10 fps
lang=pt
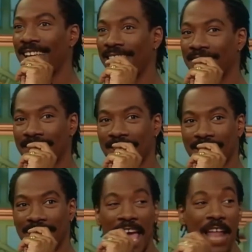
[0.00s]
Ele ganhou
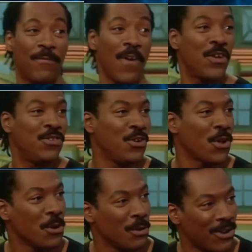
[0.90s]
um Grammy de
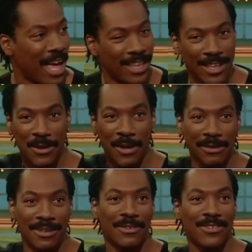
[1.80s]
melhor álbum de
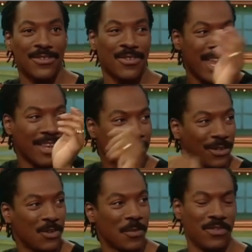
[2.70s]
comédia em
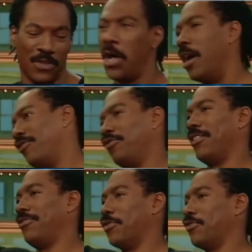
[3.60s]
1984.
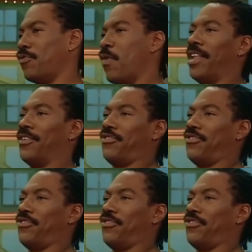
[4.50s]
Mas agora vamos